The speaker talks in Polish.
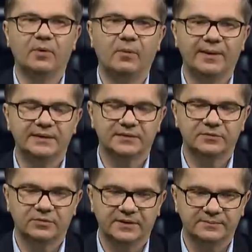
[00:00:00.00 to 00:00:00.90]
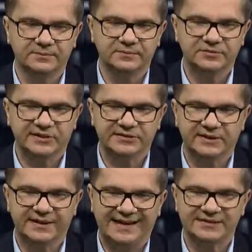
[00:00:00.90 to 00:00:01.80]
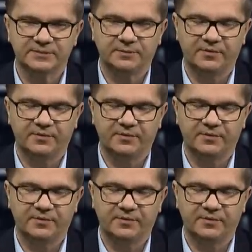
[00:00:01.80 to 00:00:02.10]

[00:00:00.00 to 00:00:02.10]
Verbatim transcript: moment, którym trzeba sobie jasno